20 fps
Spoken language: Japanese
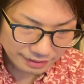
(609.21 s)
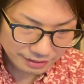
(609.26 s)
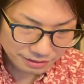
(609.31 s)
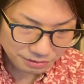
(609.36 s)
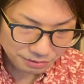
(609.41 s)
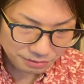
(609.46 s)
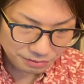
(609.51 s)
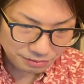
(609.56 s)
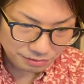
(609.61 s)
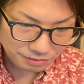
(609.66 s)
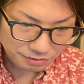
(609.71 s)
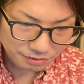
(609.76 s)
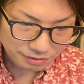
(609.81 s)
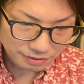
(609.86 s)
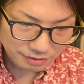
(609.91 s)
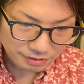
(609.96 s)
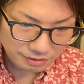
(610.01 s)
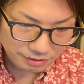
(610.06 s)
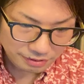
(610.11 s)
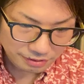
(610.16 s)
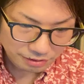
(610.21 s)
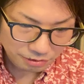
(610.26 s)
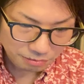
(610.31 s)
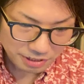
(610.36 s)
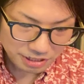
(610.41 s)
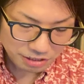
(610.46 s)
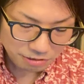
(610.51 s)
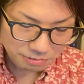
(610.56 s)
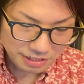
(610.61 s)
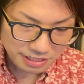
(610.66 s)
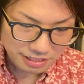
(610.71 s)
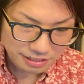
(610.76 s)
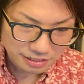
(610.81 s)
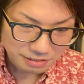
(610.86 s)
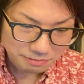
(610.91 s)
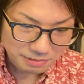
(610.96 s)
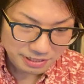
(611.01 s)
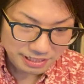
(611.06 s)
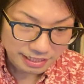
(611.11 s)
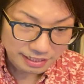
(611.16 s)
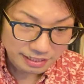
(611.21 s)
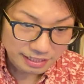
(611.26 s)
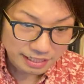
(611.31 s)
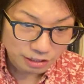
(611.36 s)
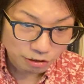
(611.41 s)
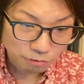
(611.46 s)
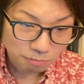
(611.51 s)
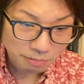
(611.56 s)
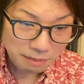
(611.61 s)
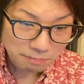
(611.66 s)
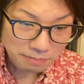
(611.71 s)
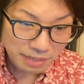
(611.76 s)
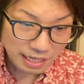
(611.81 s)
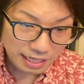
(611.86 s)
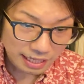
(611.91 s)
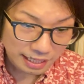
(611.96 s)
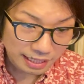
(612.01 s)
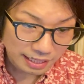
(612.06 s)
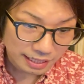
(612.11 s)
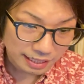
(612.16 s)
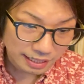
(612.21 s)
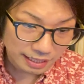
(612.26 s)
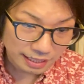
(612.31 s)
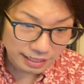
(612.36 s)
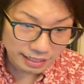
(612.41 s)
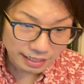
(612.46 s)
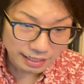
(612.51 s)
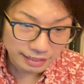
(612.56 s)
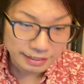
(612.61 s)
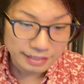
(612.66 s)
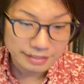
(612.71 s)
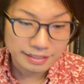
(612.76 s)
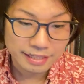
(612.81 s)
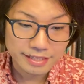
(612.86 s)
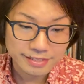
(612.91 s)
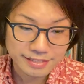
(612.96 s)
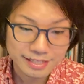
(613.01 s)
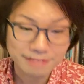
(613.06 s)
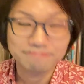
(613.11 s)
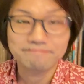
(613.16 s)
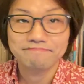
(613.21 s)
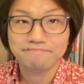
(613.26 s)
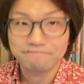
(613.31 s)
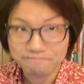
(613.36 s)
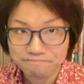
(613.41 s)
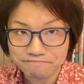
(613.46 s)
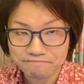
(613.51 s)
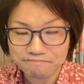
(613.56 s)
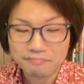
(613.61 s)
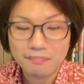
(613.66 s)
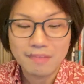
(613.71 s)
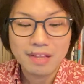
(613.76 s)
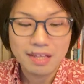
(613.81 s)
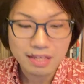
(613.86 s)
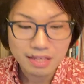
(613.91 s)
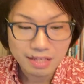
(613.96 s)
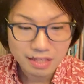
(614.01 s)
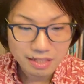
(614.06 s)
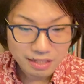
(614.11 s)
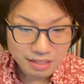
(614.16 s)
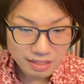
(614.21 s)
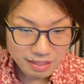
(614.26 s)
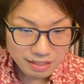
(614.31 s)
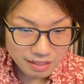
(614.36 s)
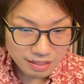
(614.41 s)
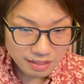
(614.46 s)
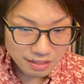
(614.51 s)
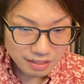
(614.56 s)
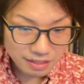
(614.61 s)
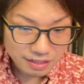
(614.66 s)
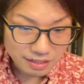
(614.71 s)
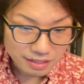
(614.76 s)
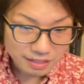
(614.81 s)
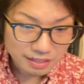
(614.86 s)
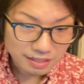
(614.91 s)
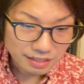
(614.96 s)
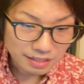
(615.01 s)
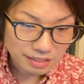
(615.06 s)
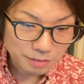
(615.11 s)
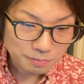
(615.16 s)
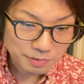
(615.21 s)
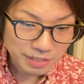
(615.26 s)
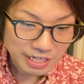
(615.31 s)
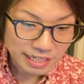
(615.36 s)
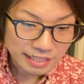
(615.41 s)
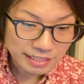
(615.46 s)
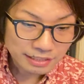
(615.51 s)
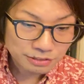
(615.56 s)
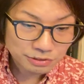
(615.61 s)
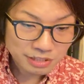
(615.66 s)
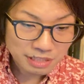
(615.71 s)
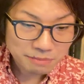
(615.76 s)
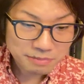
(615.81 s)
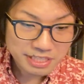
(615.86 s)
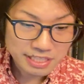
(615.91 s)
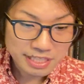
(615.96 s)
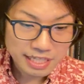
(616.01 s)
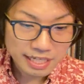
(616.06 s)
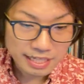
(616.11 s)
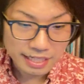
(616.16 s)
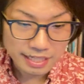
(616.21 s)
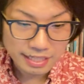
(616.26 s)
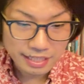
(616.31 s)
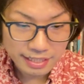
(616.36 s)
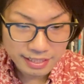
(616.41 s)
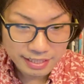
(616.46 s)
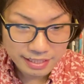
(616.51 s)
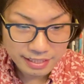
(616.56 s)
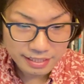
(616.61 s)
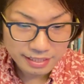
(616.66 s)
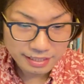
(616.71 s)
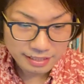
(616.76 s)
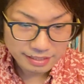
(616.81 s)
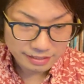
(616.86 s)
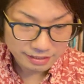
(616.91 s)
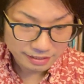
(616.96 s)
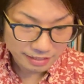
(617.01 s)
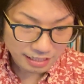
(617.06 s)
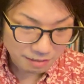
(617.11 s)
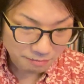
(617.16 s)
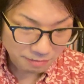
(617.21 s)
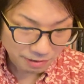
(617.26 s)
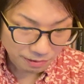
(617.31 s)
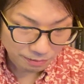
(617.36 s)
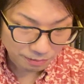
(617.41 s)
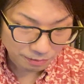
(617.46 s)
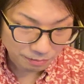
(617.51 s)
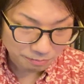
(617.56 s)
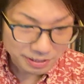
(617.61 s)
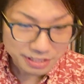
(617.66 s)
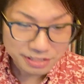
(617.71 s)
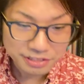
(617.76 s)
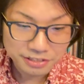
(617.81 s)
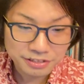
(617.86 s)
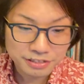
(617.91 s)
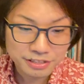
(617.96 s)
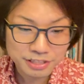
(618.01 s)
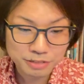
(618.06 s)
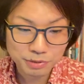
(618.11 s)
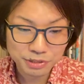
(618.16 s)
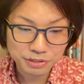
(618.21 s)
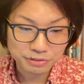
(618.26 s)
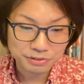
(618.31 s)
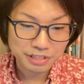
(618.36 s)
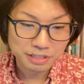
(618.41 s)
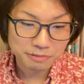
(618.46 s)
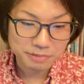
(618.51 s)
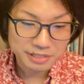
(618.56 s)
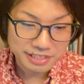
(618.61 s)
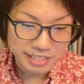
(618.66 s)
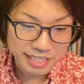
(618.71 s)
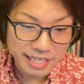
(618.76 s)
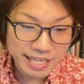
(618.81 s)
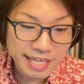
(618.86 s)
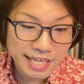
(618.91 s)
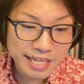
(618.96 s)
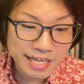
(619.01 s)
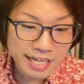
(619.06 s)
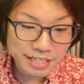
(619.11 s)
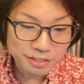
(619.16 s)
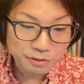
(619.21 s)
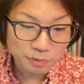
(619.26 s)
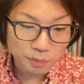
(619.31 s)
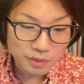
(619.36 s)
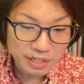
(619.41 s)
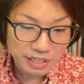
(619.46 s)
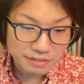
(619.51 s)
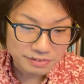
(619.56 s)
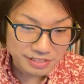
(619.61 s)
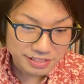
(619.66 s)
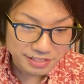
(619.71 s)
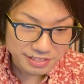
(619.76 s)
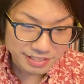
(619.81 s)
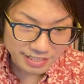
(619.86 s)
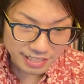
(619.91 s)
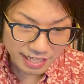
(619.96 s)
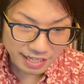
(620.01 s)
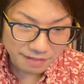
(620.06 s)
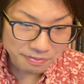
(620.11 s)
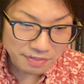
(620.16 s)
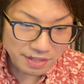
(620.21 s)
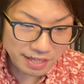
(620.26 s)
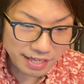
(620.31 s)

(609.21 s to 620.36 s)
ちょっと飛ばし飛ばしですいません。えー、っと、パパ、花垂れさん、えー。リプライありがとうございました。テーマをみっつ絞ってくれてます。エーアイ と音楽について。